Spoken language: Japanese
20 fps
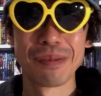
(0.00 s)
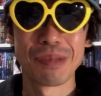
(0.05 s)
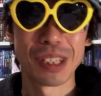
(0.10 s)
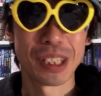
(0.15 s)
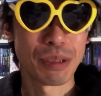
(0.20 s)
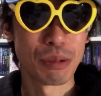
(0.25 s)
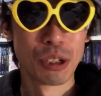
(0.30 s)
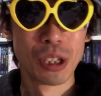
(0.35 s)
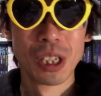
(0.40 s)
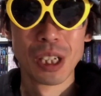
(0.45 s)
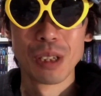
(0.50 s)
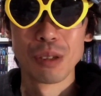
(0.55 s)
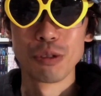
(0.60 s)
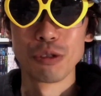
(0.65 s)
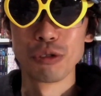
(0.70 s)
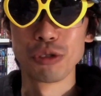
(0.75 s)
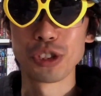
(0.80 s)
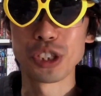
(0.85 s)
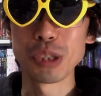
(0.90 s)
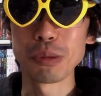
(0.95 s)
まあ、でも
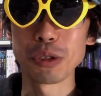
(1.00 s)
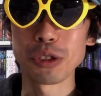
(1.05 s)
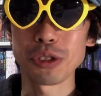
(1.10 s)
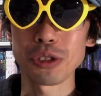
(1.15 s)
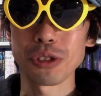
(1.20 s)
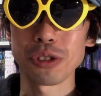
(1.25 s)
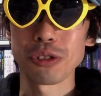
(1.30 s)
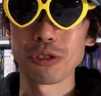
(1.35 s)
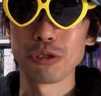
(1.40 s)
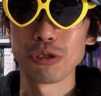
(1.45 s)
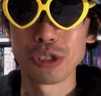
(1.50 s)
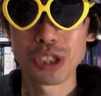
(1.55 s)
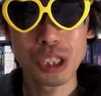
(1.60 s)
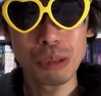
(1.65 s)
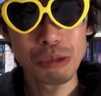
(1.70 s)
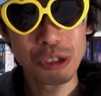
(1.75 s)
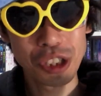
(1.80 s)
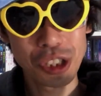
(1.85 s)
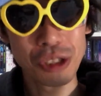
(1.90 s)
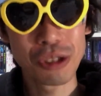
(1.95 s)
ウジの
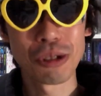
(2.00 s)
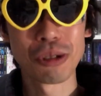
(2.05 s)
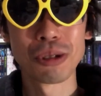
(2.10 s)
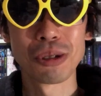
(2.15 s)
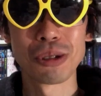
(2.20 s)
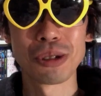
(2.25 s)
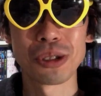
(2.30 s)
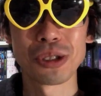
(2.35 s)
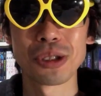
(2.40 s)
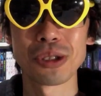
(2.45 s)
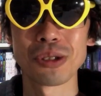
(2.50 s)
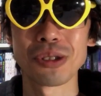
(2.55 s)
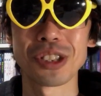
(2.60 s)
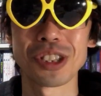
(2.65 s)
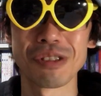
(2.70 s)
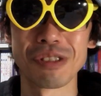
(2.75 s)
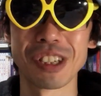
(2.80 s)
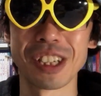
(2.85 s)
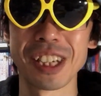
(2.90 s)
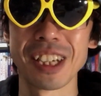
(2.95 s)
ウジ虫の水槽の
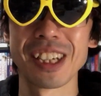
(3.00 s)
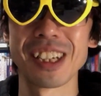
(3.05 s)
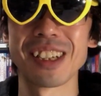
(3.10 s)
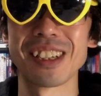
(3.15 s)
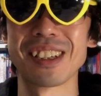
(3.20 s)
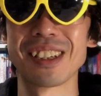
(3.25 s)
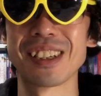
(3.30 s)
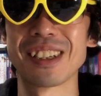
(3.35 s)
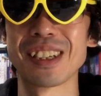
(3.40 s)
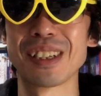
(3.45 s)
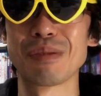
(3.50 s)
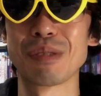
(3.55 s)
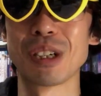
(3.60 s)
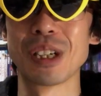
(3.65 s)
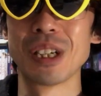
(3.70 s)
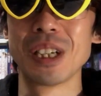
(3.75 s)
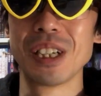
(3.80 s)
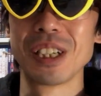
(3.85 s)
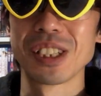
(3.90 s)
シーンはね、えー、まあ、